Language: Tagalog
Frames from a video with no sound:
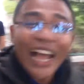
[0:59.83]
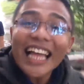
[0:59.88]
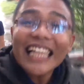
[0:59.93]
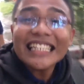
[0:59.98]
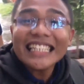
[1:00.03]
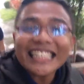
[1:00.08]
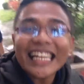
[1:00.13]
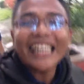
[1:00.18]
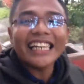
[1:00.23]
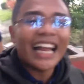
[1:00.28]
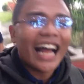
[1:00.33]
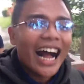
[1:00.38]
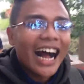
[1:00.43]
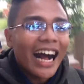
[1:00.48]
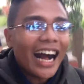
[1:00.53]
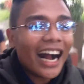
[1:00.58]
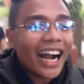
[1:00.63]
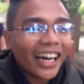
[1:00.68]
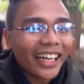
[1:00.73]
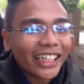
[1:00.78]
Johnson
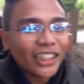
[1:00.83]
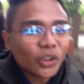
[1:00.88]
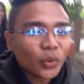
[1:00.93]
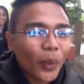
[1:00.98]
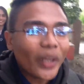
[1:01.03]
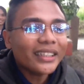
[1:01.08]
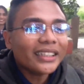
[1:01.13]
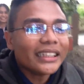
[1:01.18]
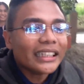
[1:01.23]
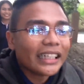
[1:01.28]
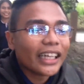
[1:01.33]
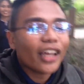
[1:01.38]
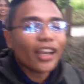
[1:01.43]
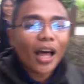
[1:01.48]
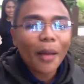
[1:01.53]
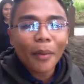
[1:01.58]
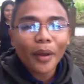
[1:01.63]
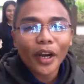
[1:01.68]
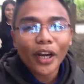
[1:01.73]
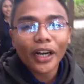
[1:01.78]
ang karing 20
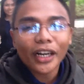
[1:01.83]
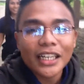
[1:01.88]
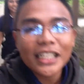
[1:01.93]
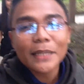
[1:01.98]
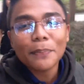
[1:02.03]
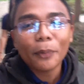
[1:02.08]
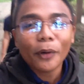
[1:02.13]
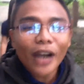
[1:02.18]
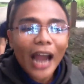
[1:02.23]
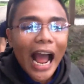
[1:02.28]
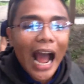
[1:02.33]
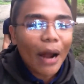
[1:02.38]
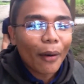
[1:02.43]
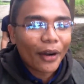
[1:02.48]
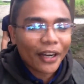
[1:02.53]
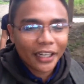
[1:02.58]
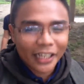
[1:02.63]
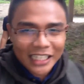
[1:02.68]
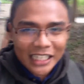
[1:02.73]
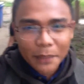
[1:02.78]
kilometers per
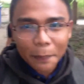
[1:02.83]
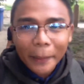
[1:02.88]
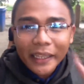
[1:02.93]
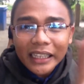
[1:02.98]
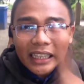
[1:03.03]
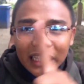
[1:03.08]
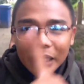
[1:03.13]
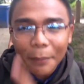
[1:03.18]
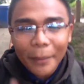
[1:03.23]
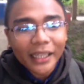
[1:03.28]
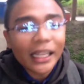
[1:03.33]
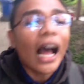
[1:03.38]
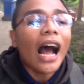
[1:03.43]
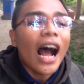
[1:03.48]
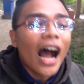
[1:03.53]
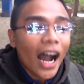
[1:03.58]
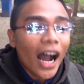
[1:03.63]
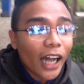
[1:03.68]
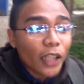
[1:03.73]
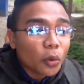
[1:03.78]
hour na speed limit
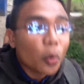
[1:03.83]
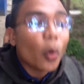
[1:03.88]
at